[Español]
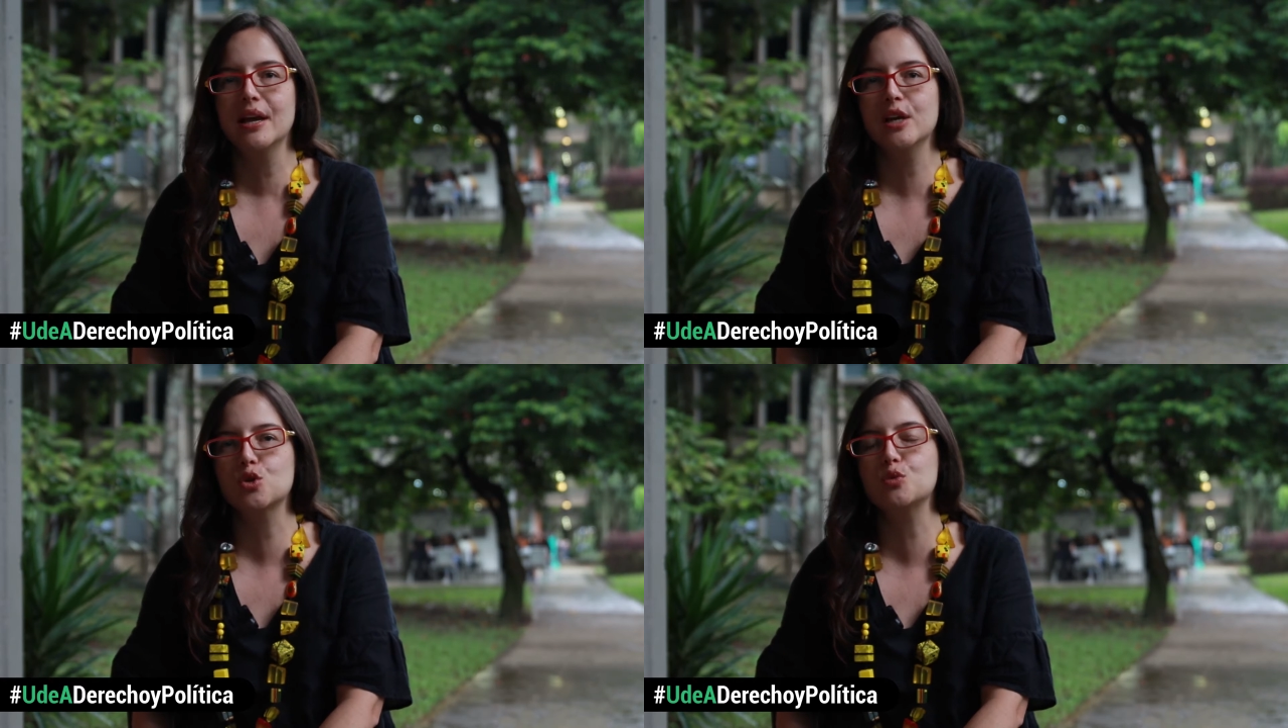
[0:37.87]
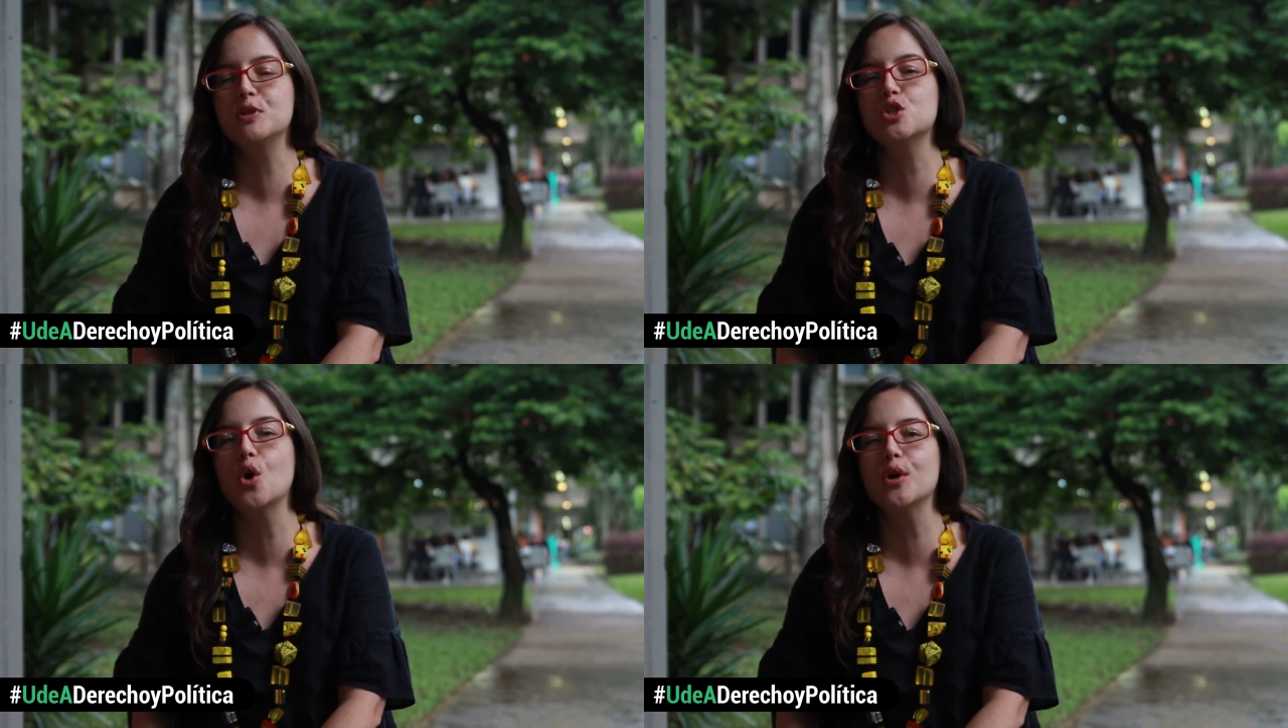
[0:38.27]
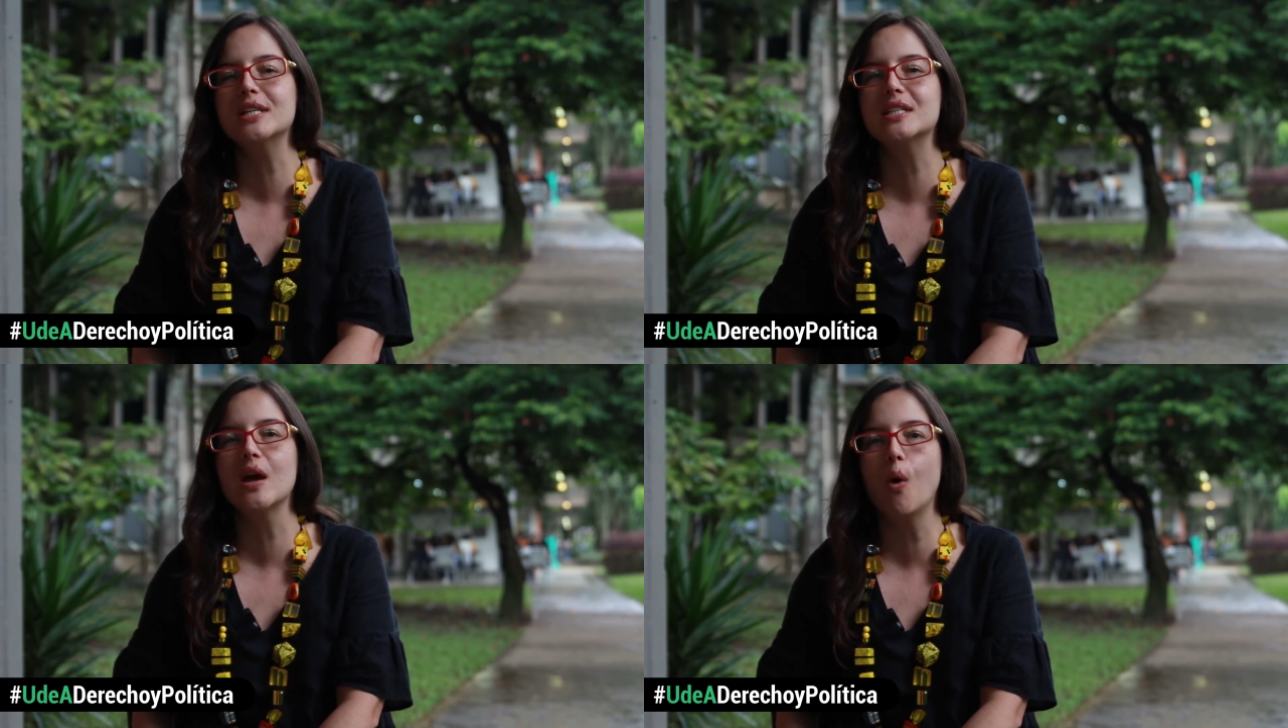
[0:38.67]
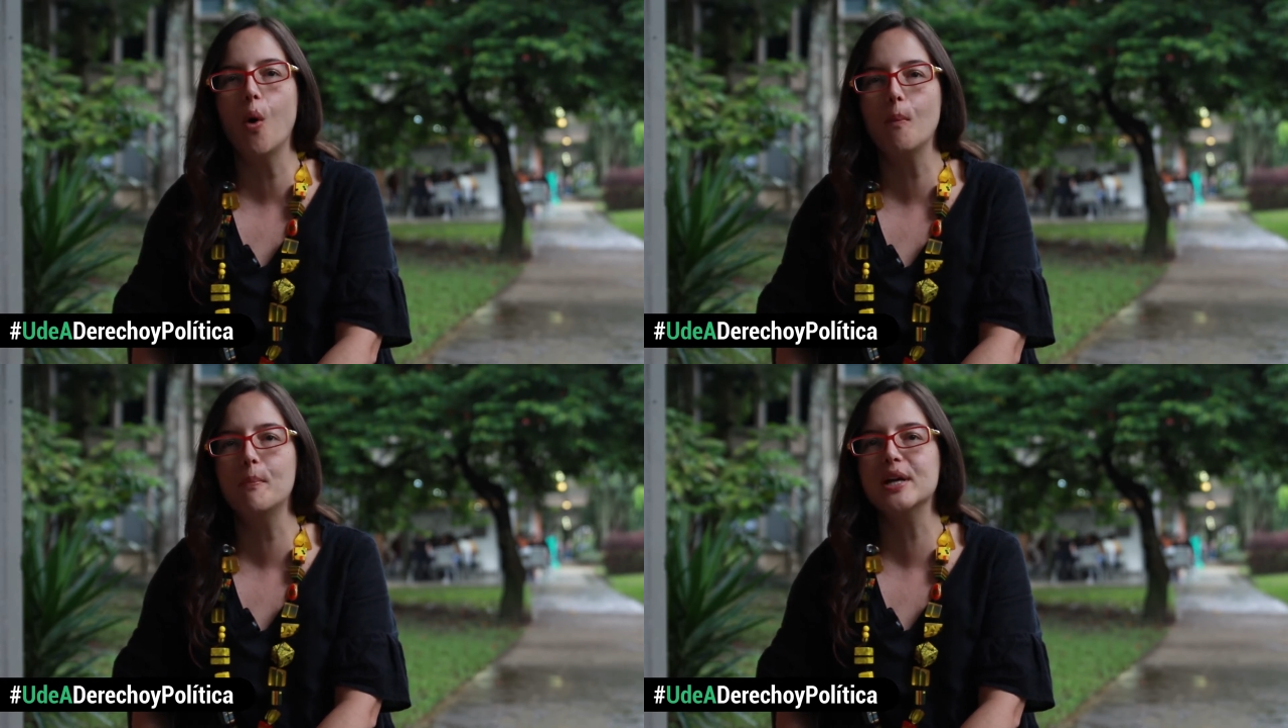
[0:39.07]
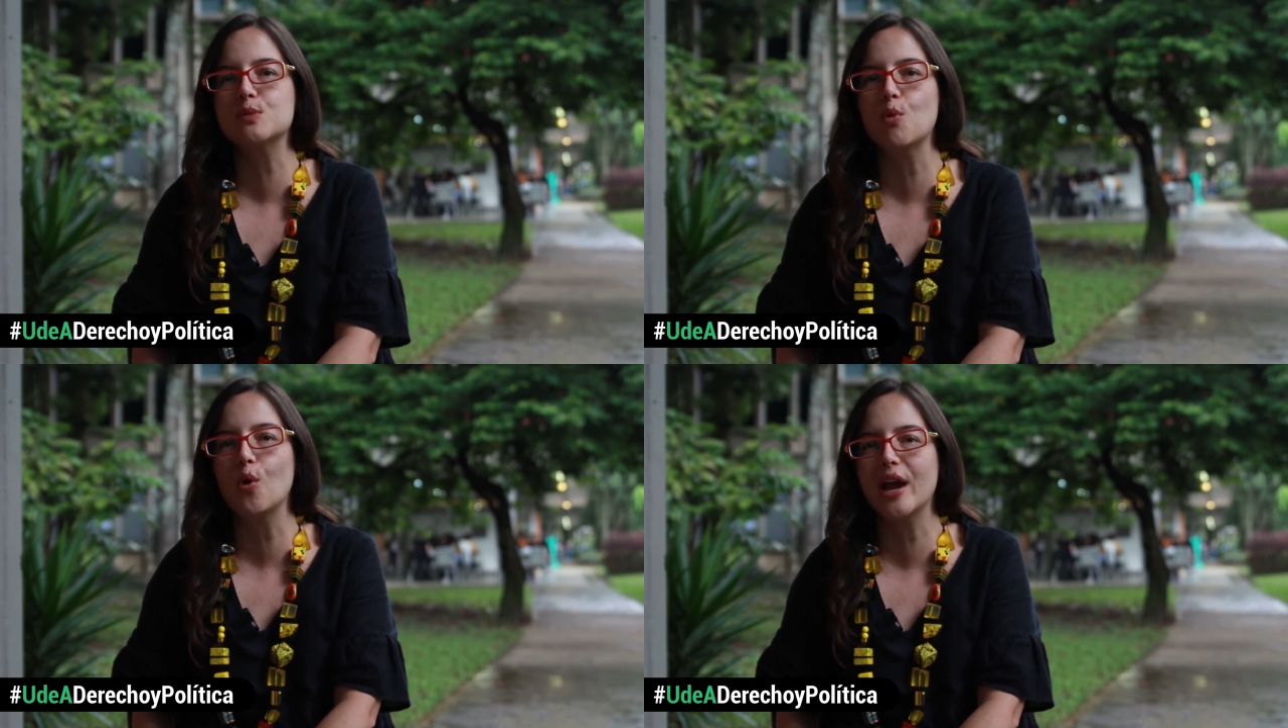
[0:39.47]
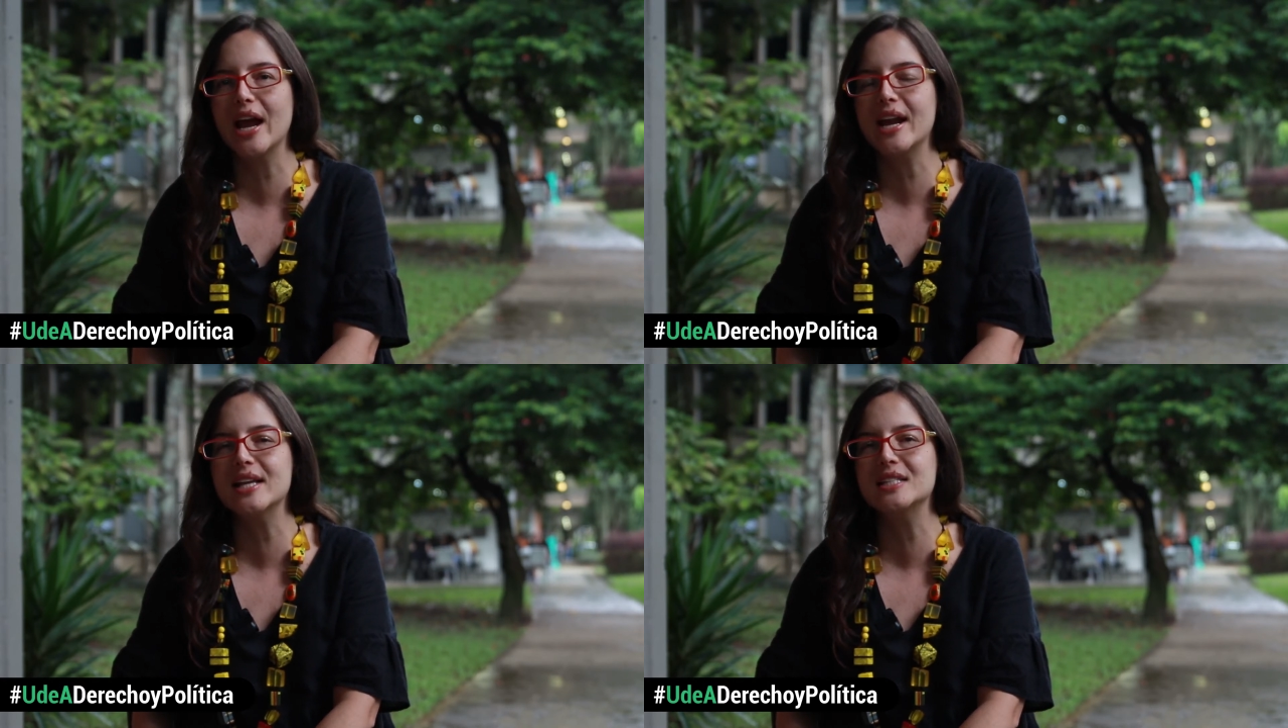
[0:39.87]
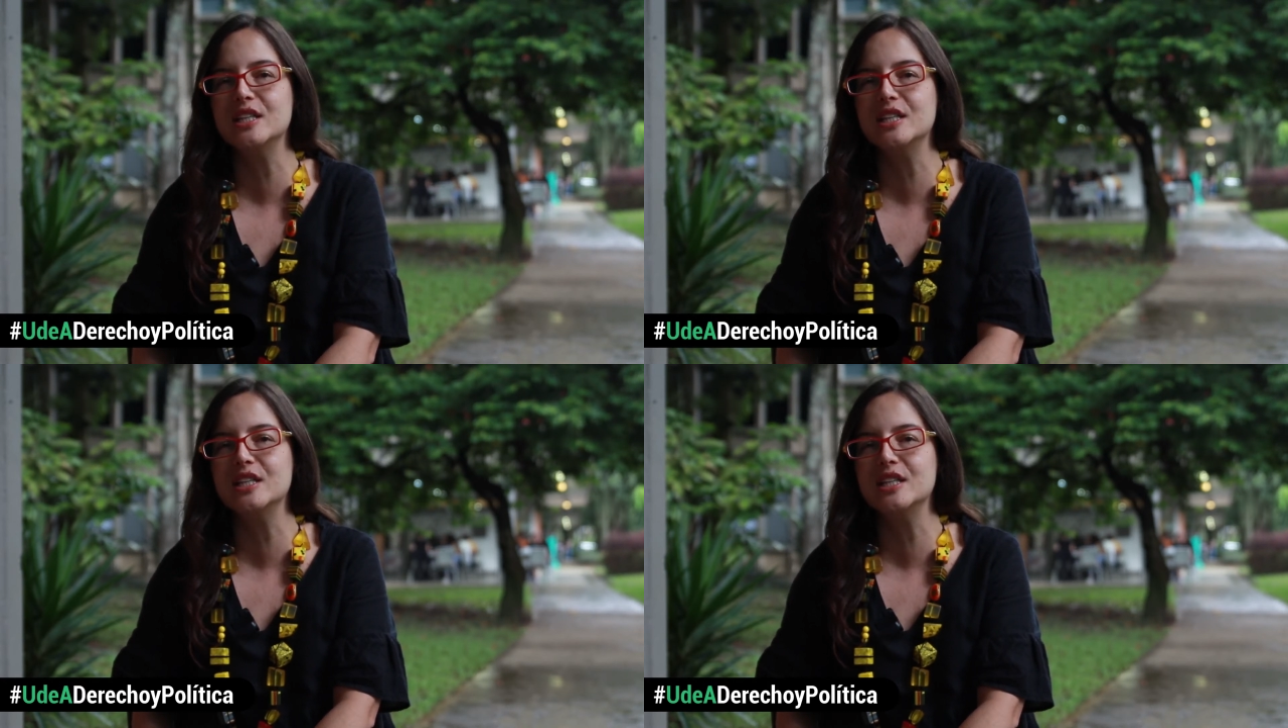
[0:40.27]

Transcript: esos millones de hombres, mujeres,